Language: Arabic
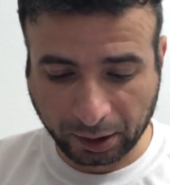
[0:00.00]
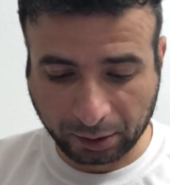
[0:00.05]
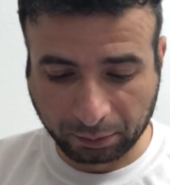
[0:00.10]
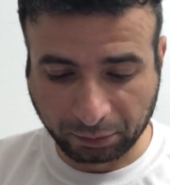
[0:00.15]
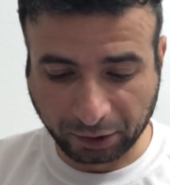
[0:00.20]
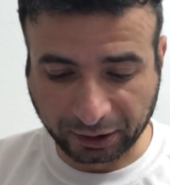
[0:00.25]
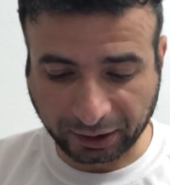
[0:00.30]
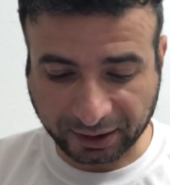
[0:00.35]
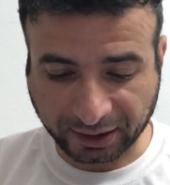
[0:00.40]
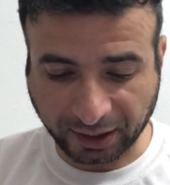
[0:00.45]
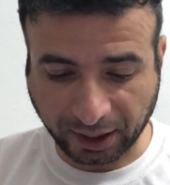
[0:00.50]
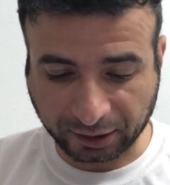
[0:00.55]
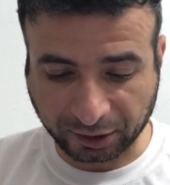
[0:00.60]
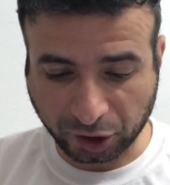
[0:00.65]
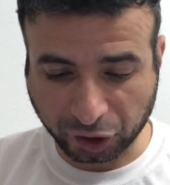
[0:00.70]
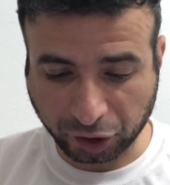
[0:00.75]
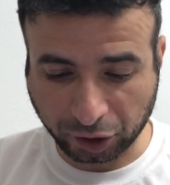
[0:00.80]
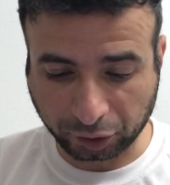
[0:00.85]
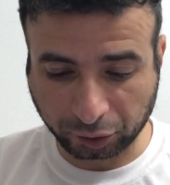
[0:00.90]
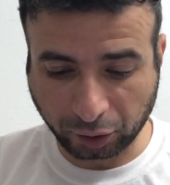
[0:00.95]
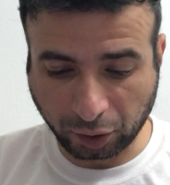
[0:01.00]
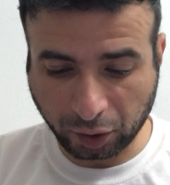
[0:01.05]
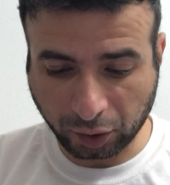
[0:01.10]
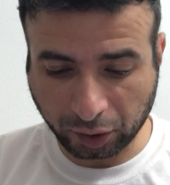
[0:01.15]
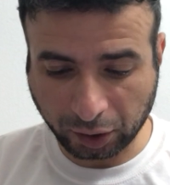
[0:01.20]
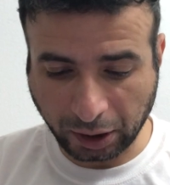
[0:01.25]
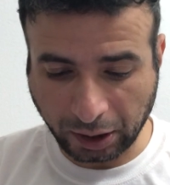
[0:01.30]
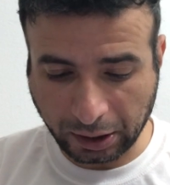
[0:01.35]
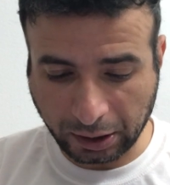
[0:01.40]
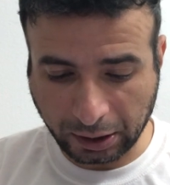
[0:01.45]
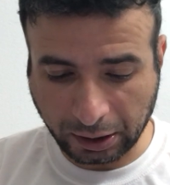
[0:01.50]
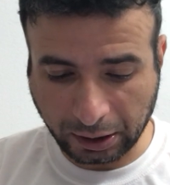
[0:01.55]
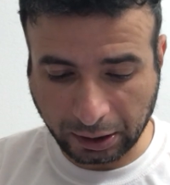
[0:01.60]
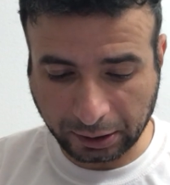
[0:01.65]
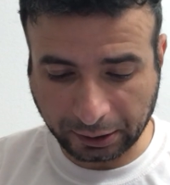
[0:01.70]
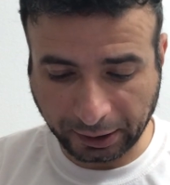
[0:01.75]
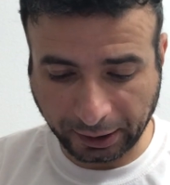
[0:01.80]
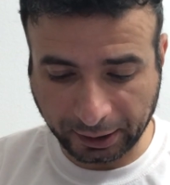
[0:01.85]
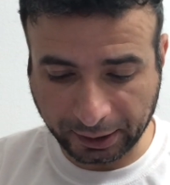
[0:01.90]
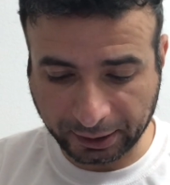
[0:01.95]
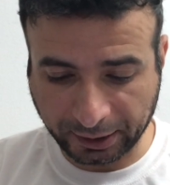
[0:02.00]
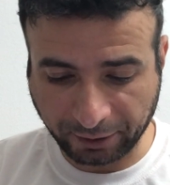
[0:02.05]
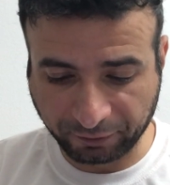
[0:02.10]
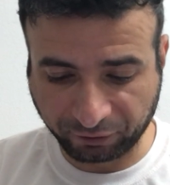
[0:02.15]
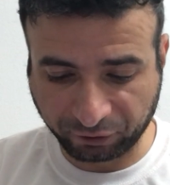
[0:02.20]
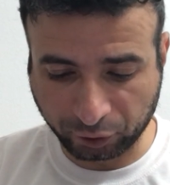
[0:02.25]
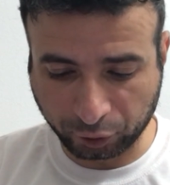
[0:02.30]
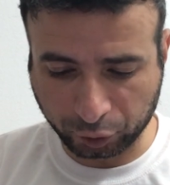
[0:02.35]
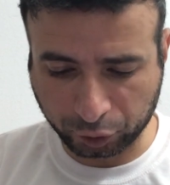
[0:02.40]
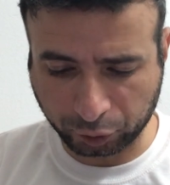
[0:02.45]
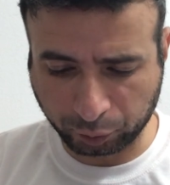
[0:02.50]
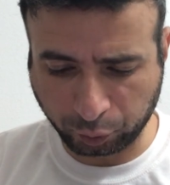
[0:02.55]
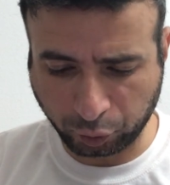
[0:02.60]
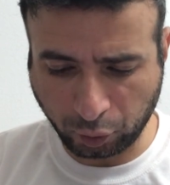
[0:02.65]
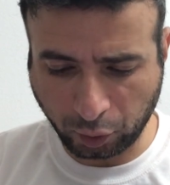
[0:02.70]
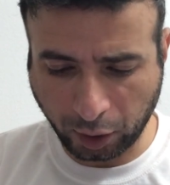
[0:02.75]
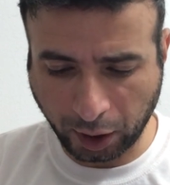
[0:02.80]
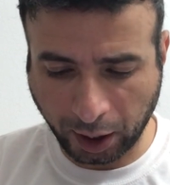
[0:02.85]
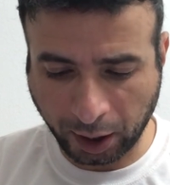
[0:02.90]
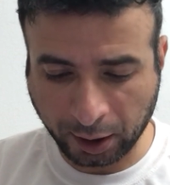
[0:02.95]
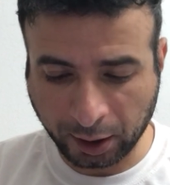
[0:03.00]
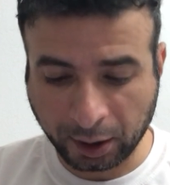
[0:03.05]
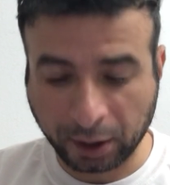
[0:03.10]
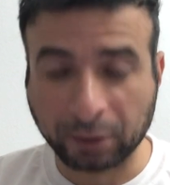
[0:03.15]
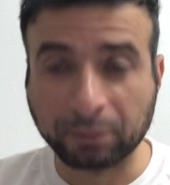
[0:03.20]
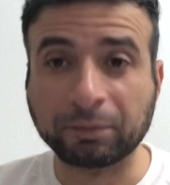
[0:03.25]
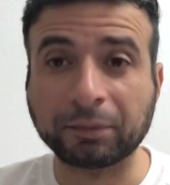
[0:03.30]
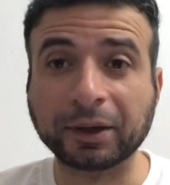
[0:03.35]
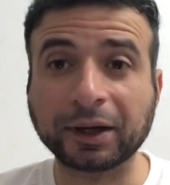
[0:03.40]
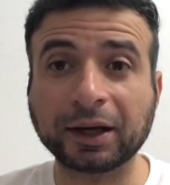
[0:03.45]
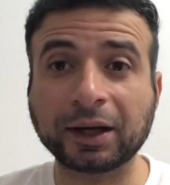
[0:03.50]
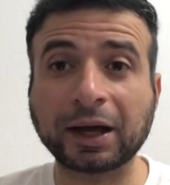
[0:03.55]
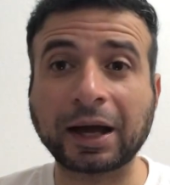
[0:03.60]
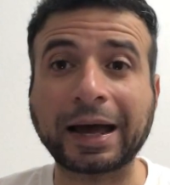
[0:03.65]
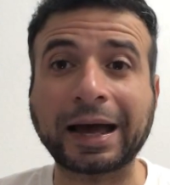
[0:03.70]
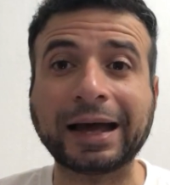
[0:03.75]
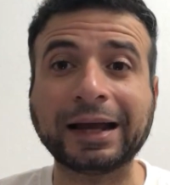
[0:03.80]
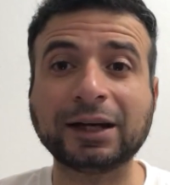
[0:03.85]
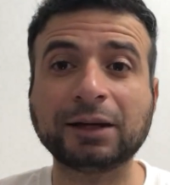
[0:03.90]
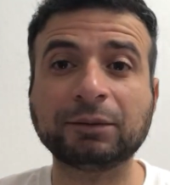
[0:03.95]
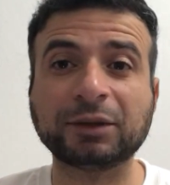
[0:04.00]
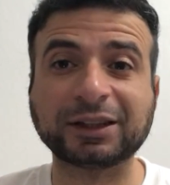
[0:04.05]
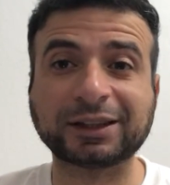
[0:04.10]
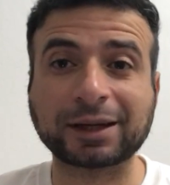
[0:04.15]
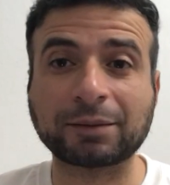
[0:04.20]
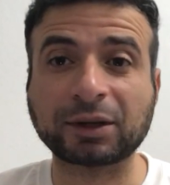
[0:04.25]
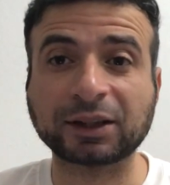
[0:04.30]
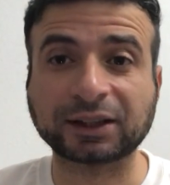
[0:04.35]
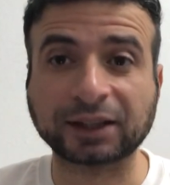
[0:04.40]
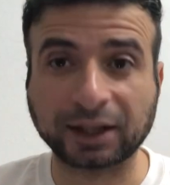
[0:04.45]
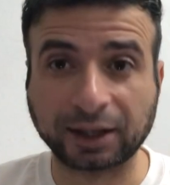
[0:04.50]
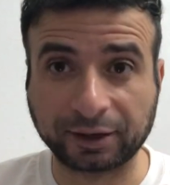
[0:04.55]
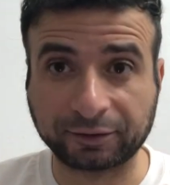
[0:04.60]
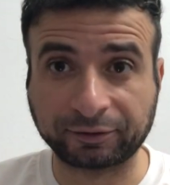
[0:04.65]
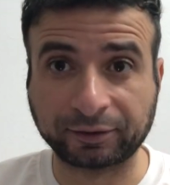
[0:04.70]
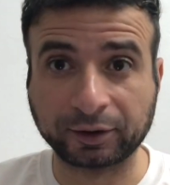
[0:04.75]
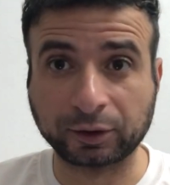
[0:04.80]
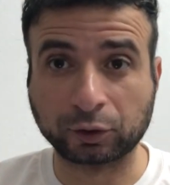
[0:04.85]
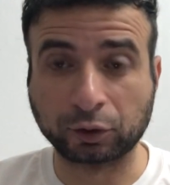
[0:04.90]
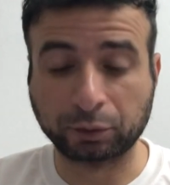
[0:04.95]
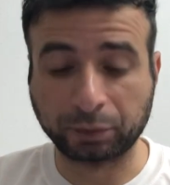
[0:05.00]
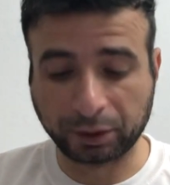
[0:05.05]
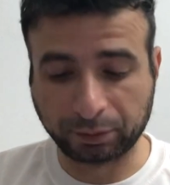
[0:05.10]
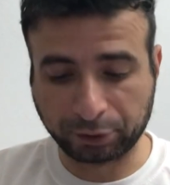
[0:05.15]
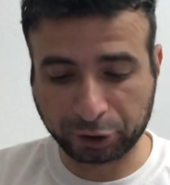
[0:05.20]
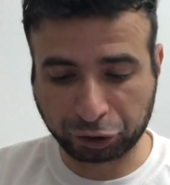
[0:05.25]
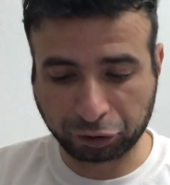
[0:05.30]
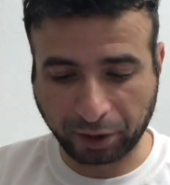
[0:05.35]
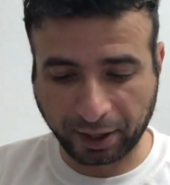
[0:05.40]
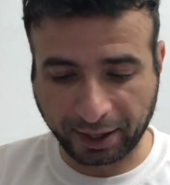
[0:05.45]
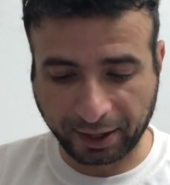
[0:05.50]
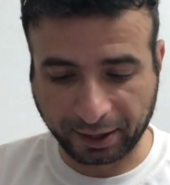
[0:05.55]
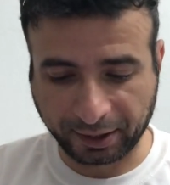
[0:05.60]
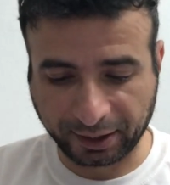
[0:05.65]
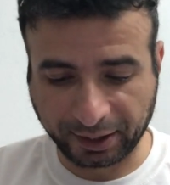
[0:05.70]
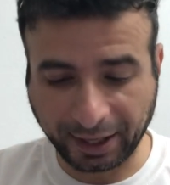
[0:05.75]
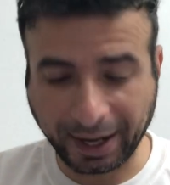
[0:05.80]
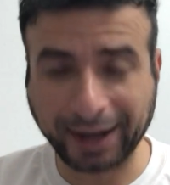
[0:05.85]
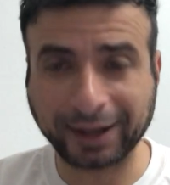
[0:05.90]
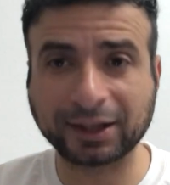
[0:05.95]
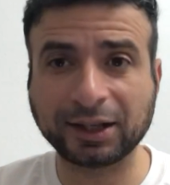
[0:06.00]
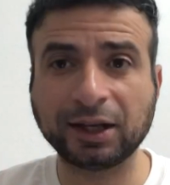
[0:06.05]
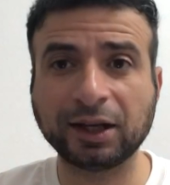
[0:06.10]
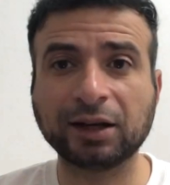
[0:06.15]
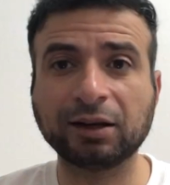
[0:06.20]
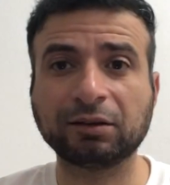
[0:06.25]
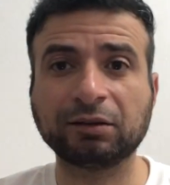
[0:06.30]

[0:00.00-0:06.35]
بيطلع الساعه 12 الظهر آه، رحلتين في الاسبوع باقل من 8000 روبل بشويه يعني